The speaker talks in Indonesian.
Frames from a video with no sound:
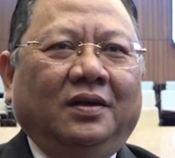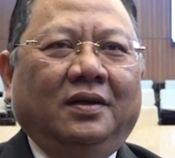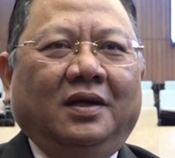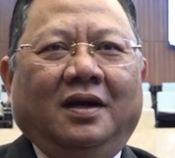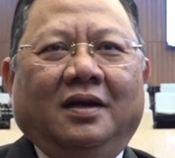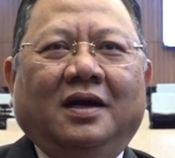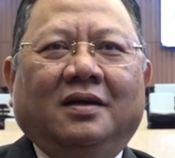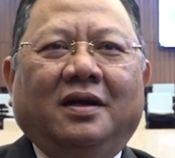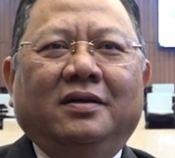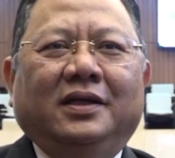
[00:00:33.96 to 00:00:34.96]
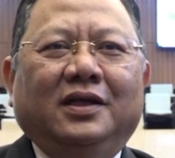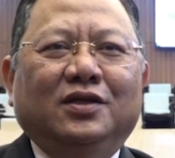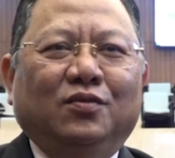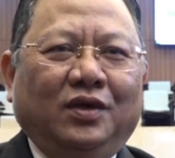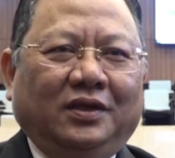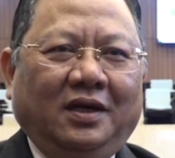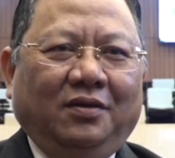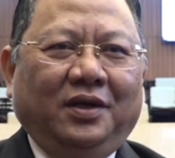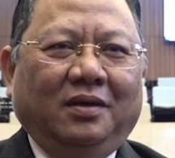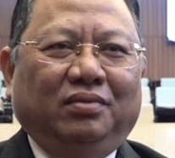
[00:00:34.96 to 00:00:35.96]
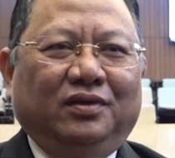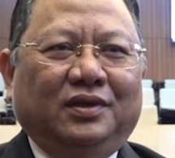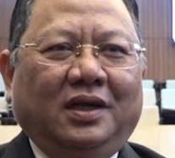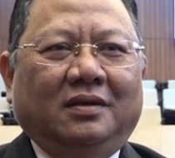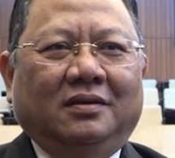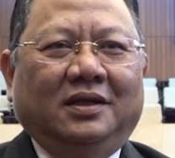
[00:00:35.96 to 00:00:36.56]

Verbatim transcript: Ketua Komisi 4 DPR RI Sudin